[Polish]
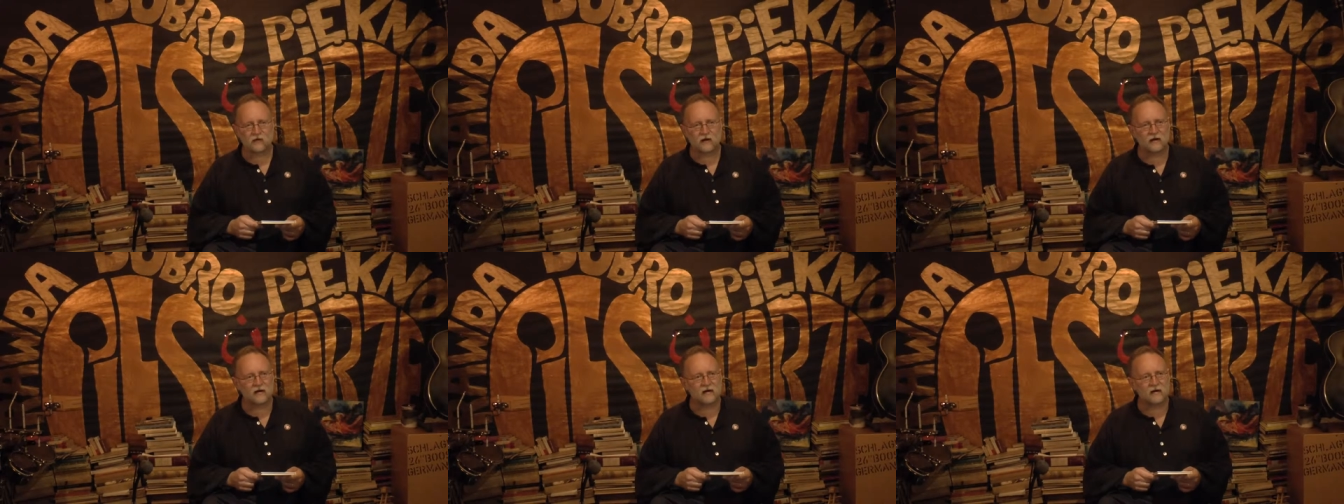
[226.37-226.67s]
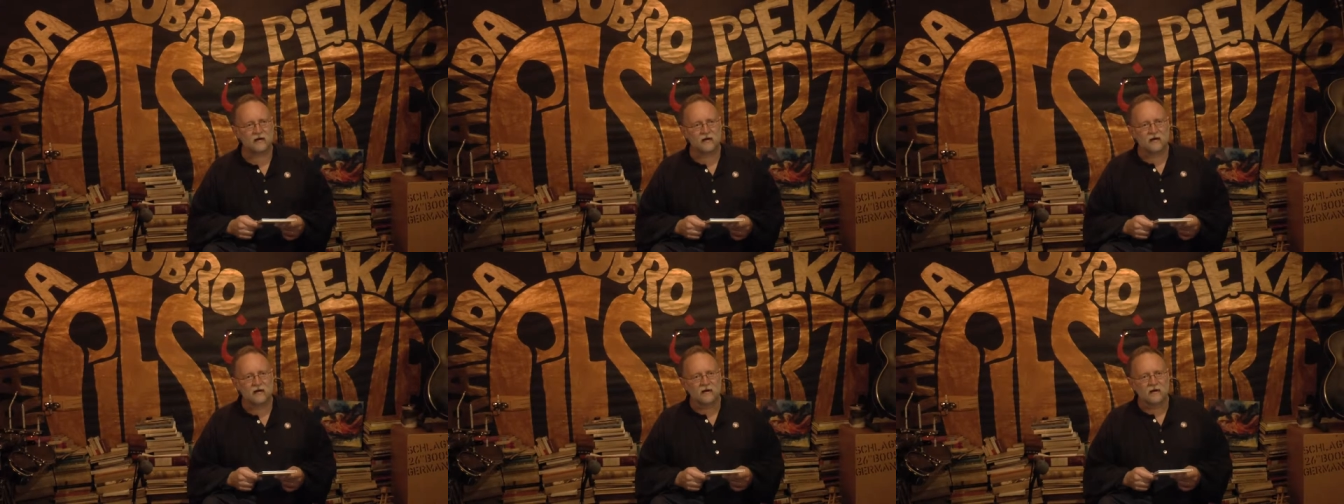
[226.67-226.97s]
ale
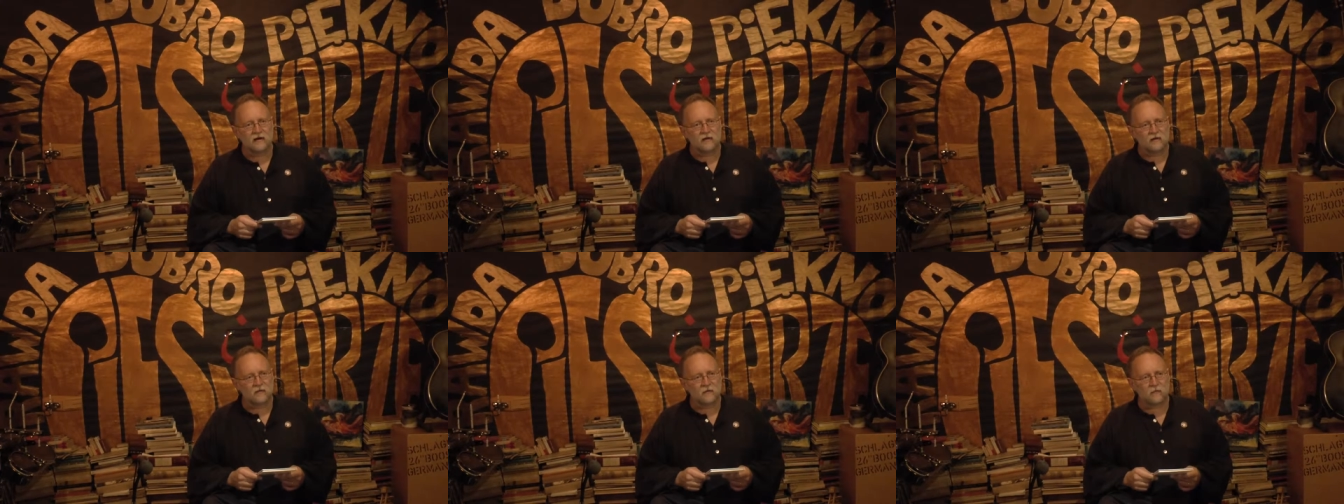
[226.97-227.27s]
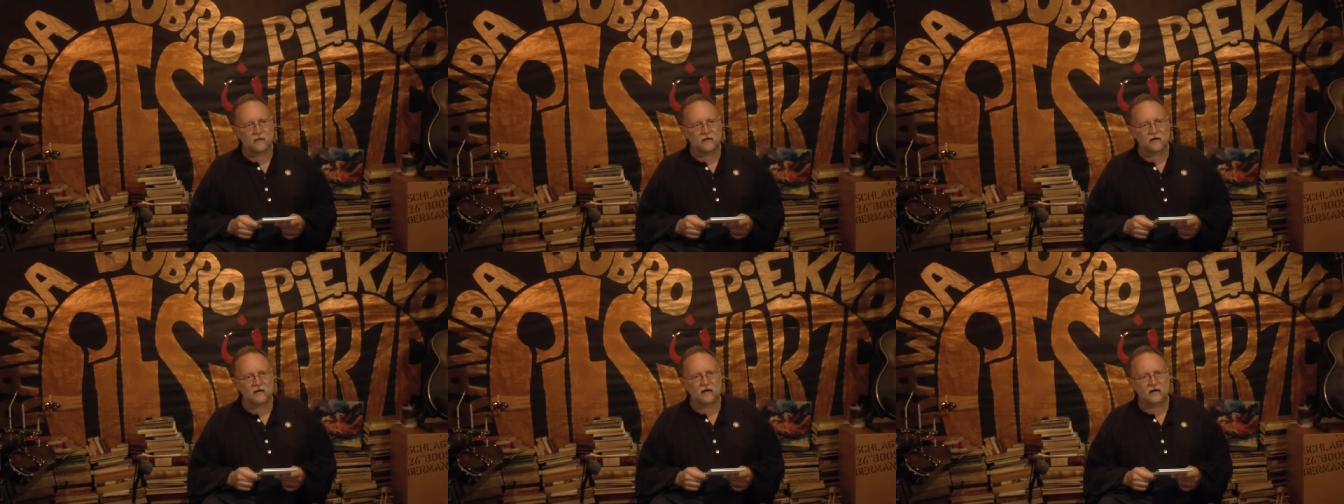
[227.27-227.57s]

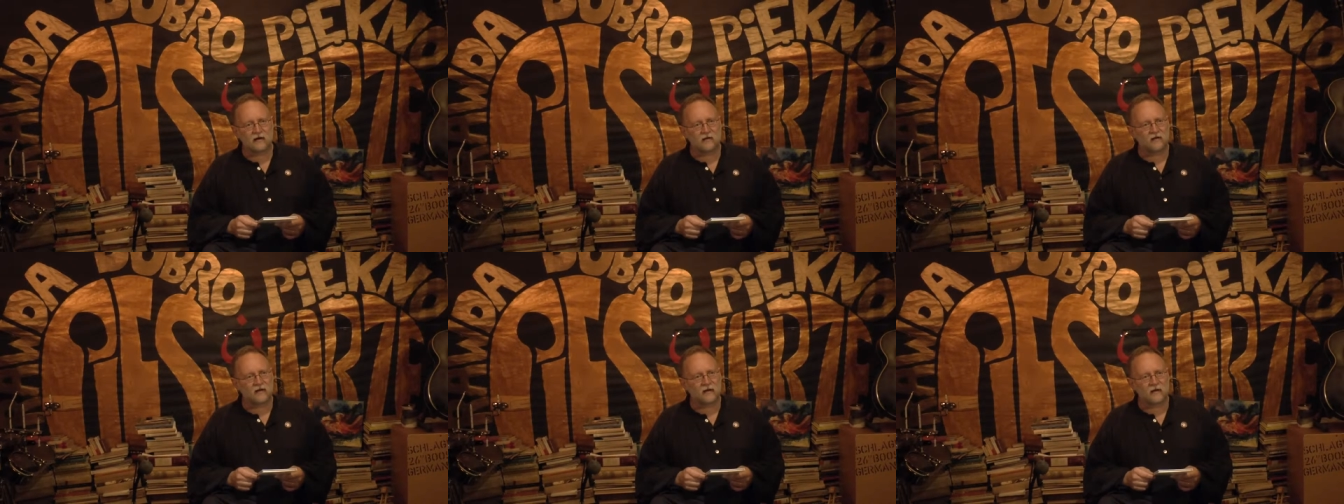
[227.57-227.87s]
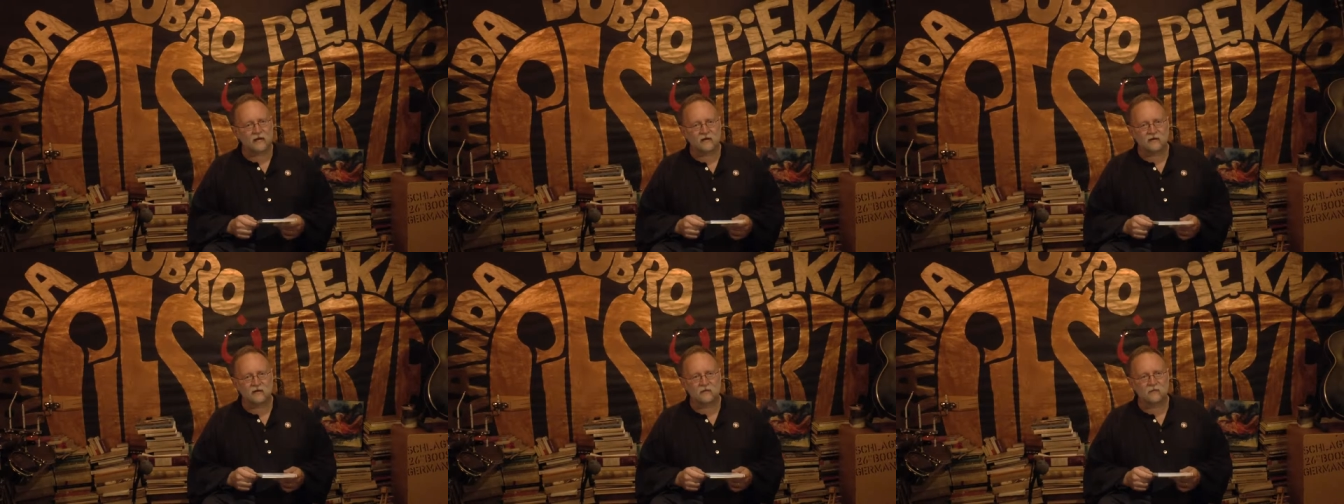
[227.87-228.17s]
polega ona
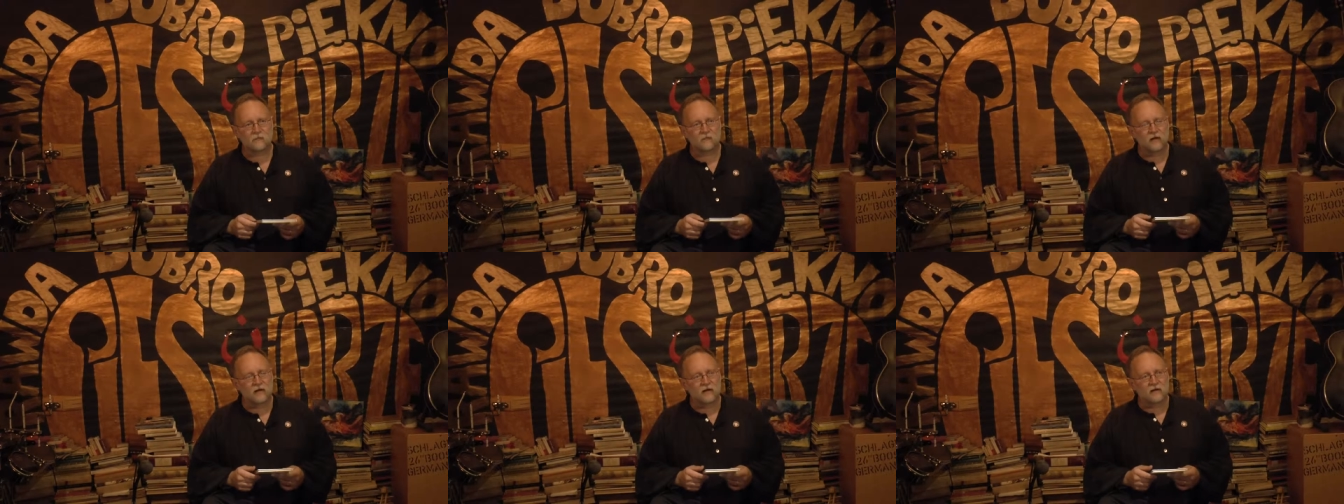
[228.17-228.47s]
na tym,